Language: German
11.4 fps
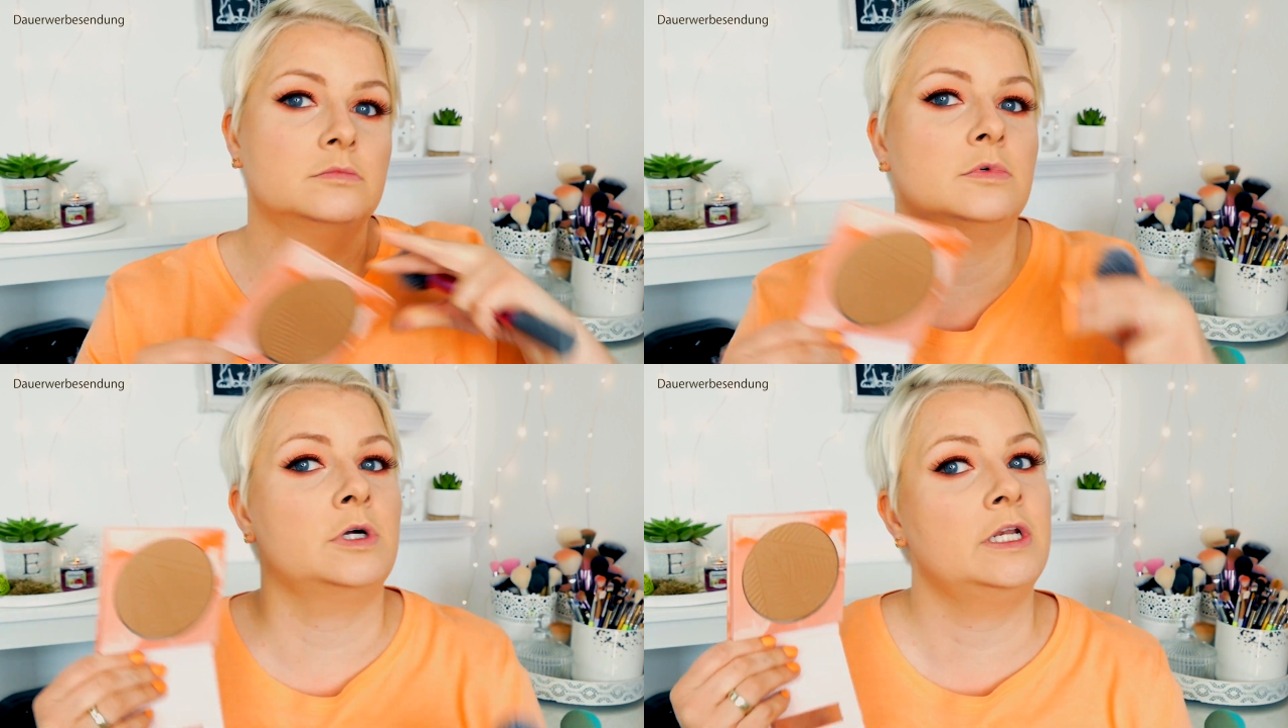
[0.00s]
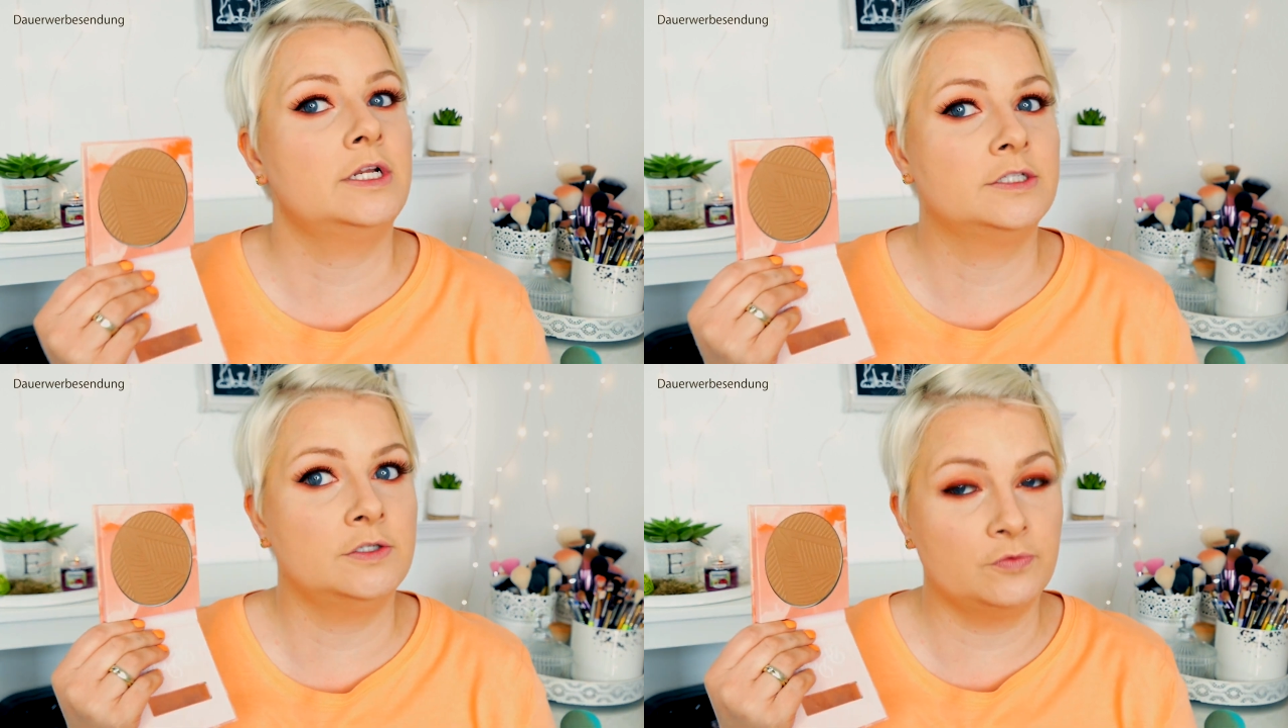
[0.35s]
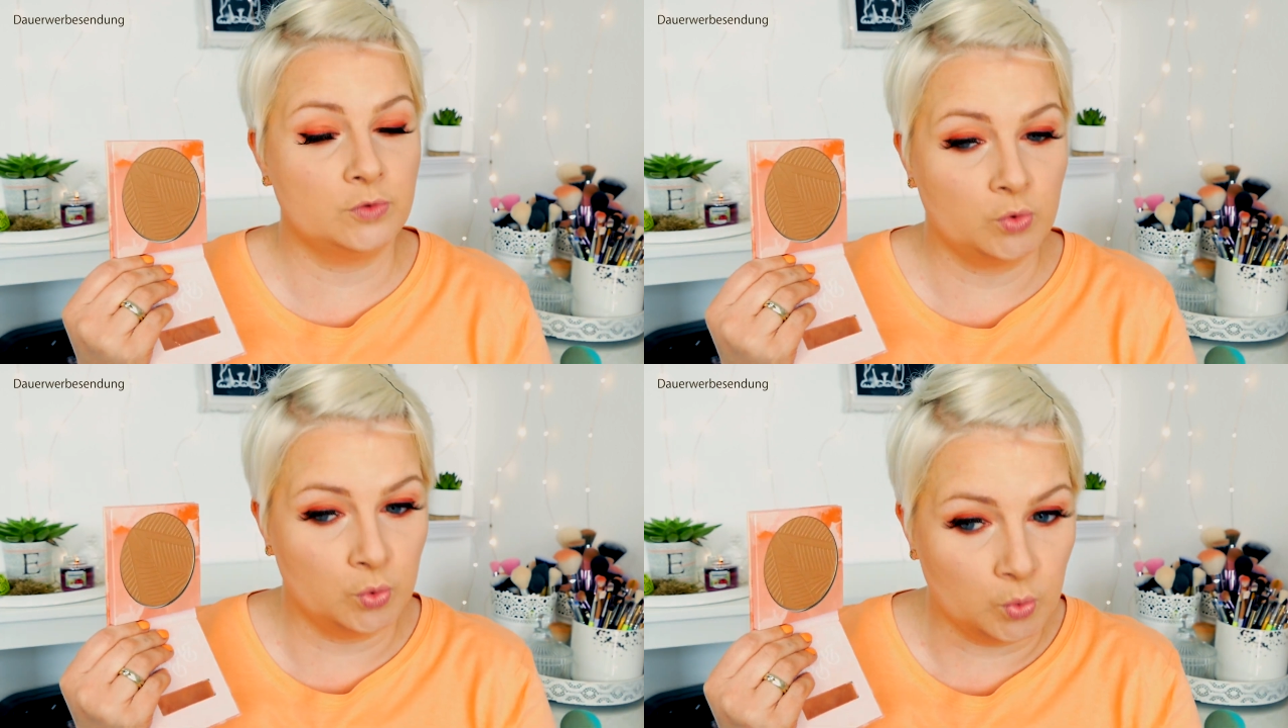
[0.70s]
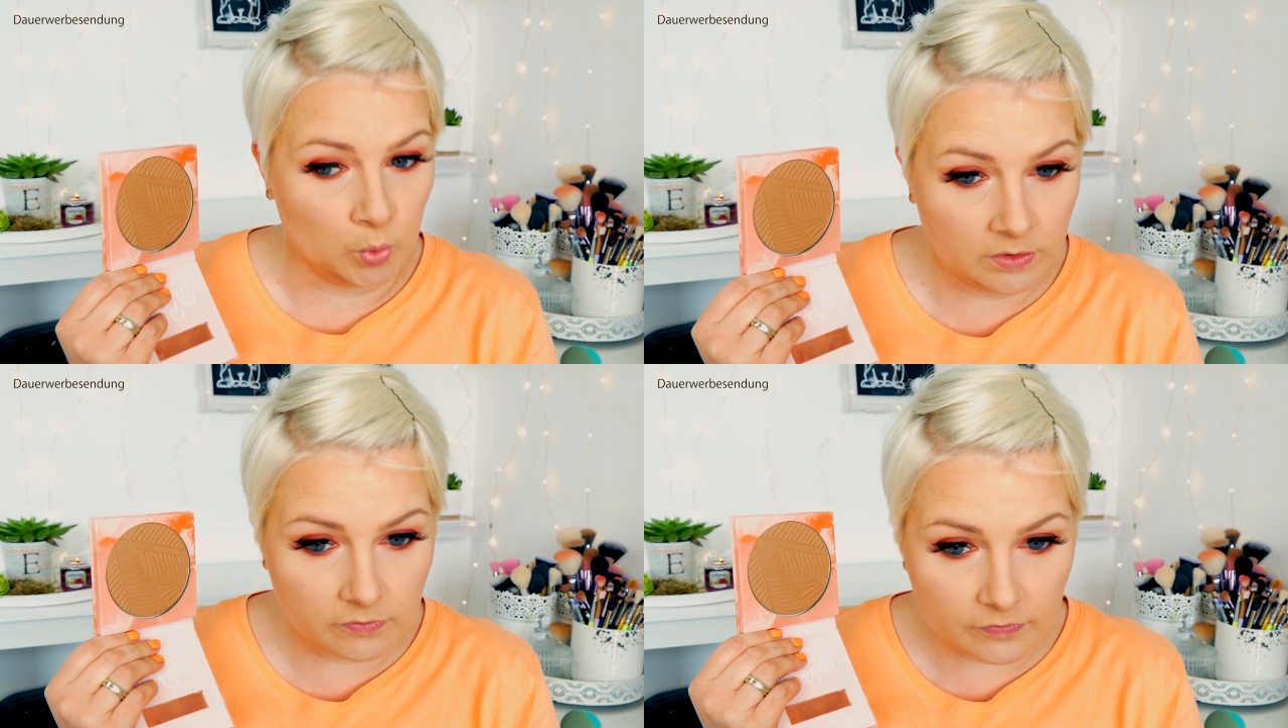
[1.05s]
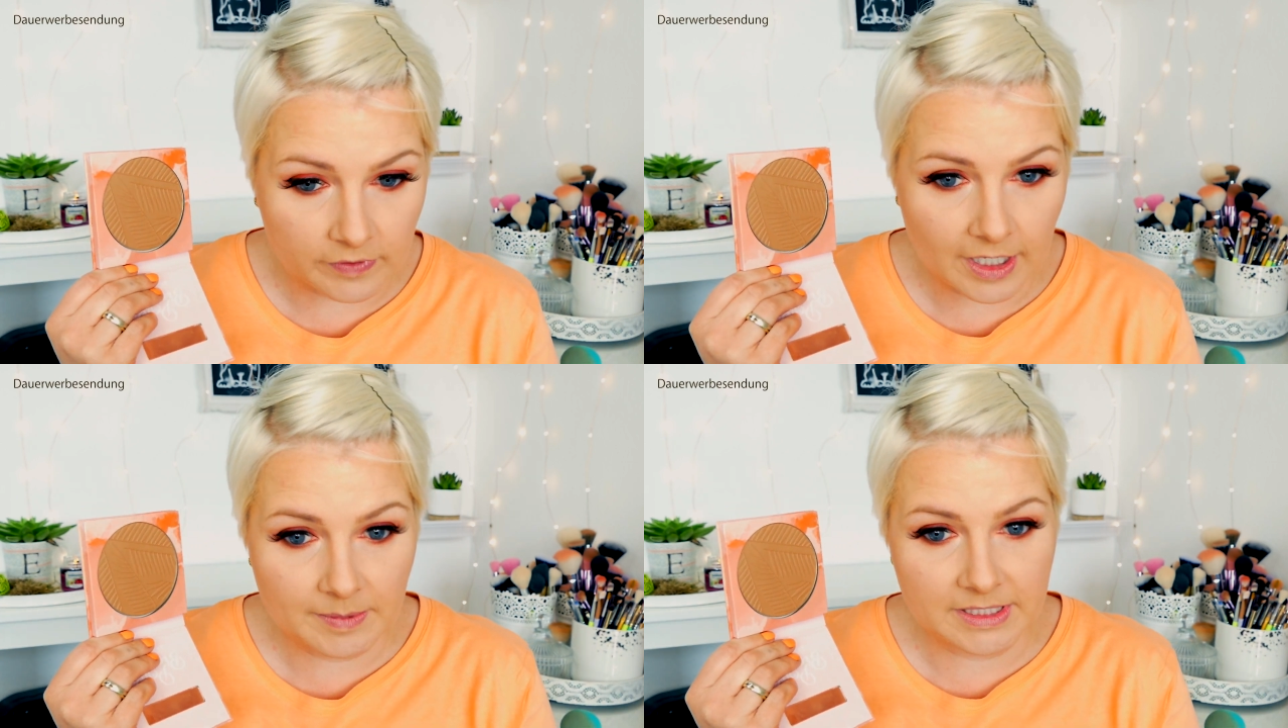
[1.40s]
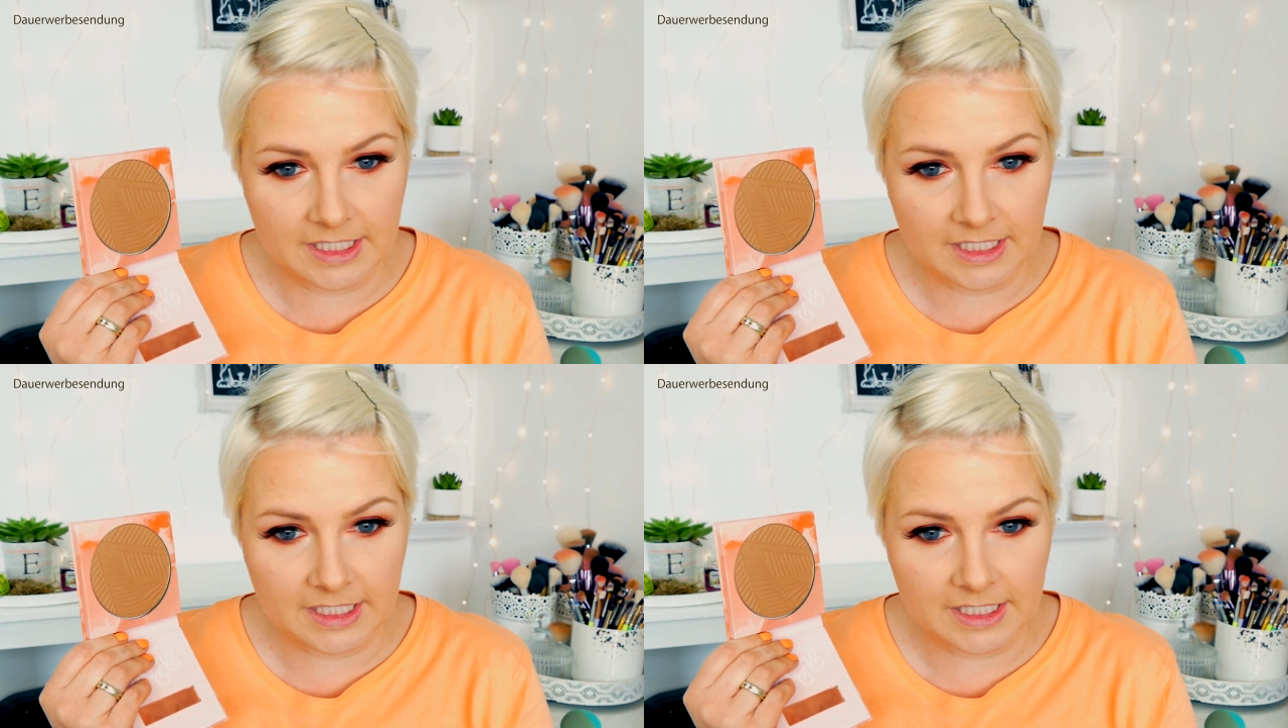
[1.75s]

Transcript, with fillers: Mm, relativ kühle Farbe.